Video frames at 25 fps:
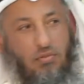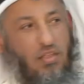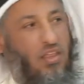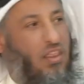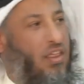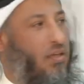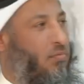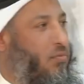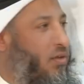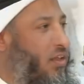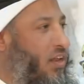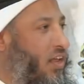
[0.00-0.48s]

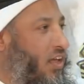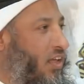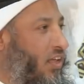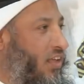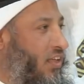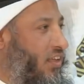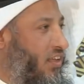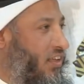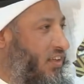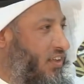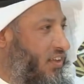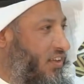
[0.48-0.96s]
تذهب الى
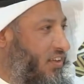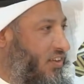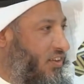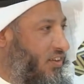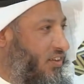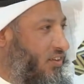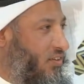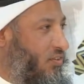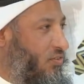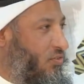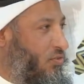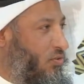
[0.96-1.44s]

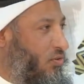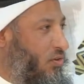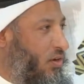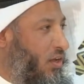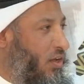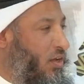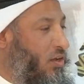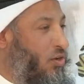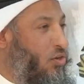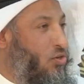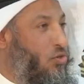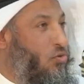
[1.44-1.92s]

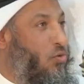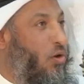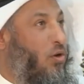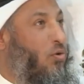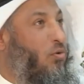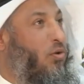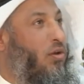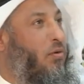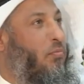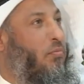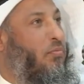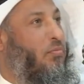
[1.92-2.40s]
سوريا شوي
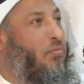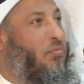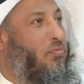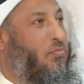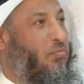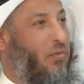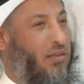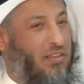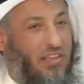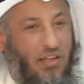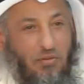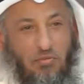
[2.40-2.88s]
ولا
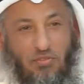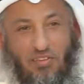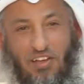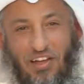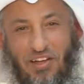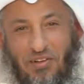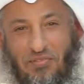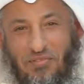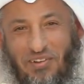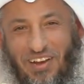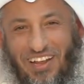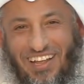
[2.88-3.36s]
مطعم
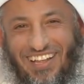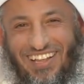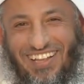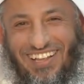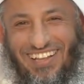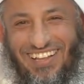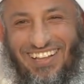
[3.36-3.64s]
صاحبنا